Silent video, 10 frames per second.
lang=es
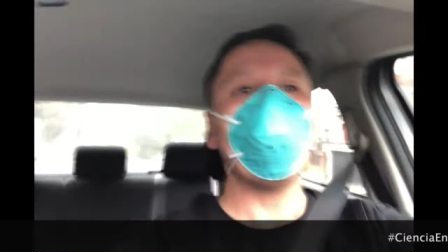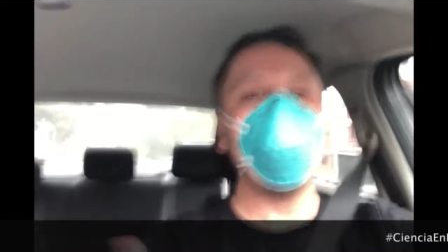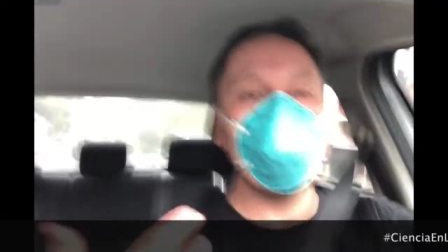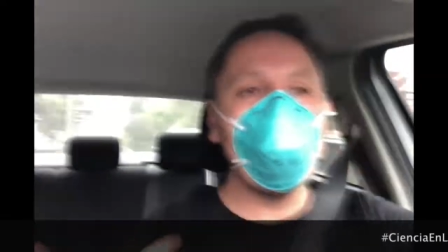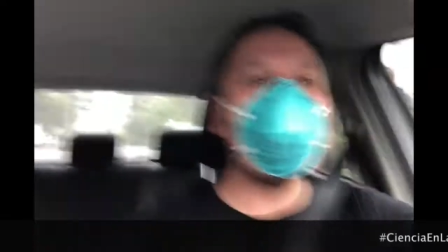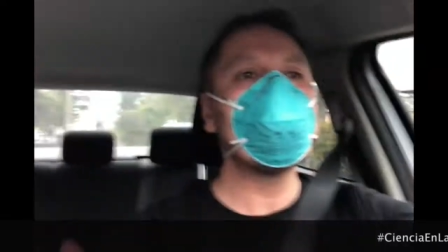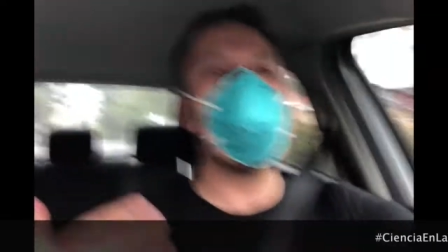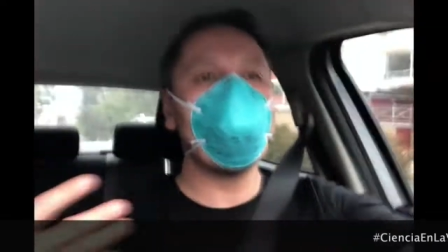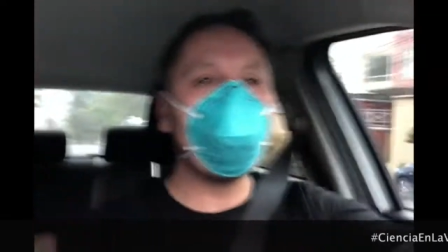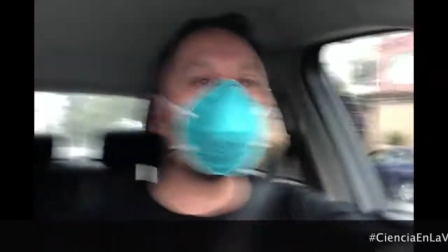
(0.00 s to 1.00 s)
idea es que
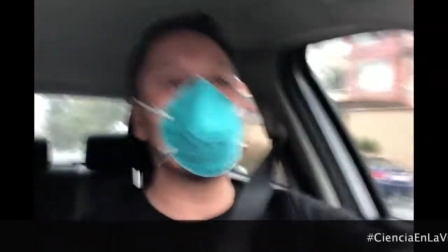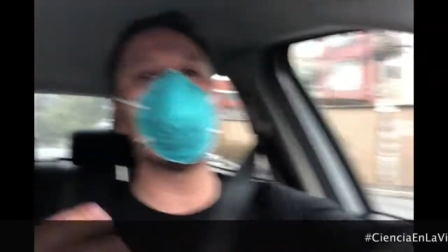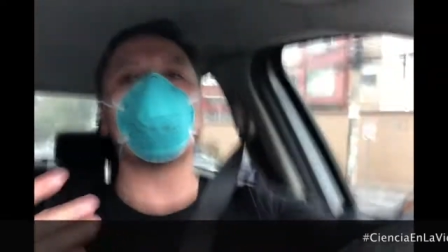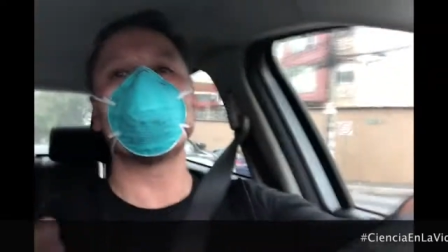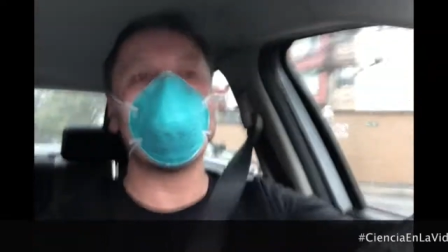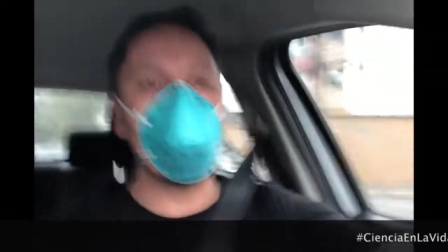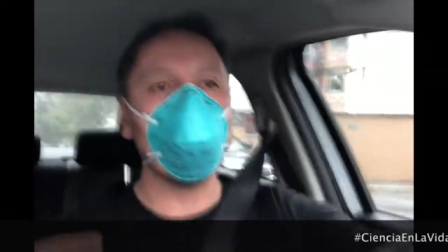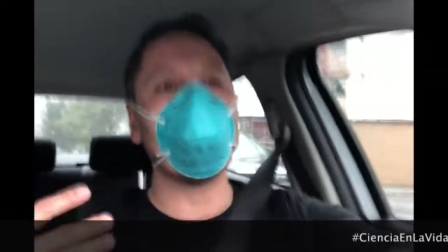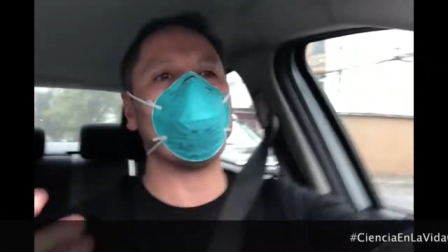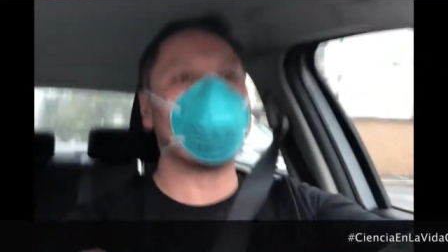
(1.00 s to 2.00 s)
vayas
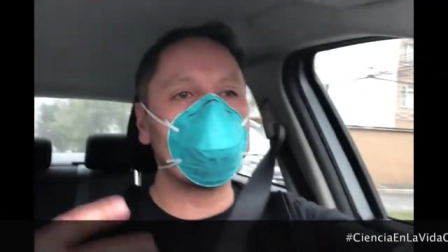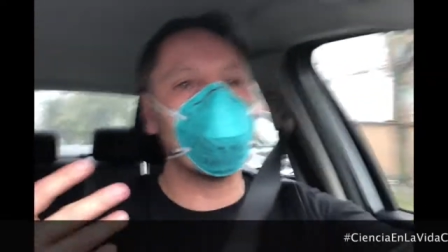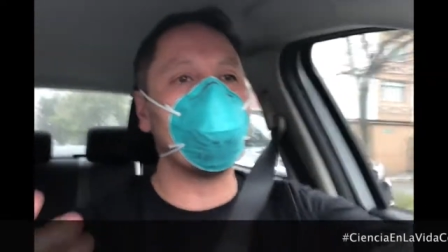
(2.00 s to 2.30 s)
esforzándote más o